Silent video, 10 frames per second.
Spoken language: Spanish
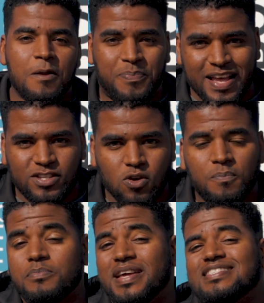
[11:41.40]
El
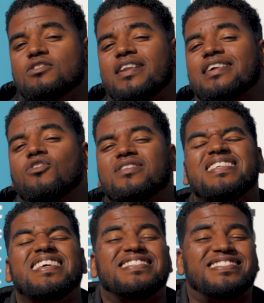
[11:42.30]
precio viene siendo alrededor
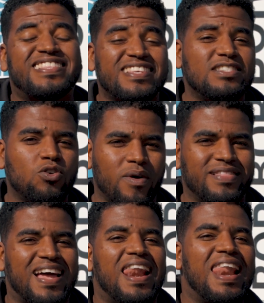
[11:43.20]
de
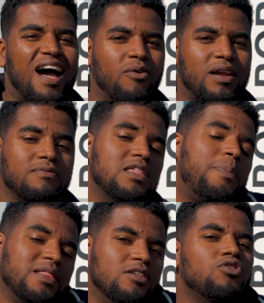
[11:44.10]
17.50 la hora,
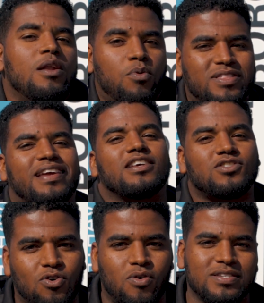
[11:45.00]
dependiendo del bote que
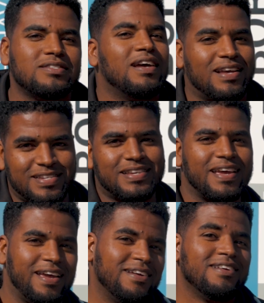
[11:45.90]
escojas. Así
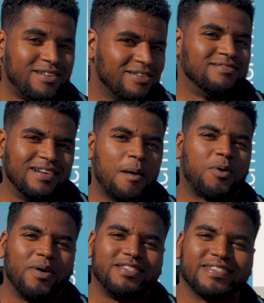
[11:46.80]
que
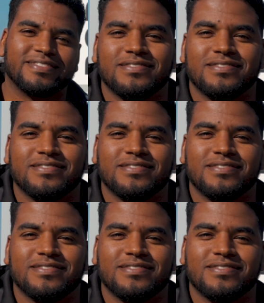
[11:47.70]
aprovechen.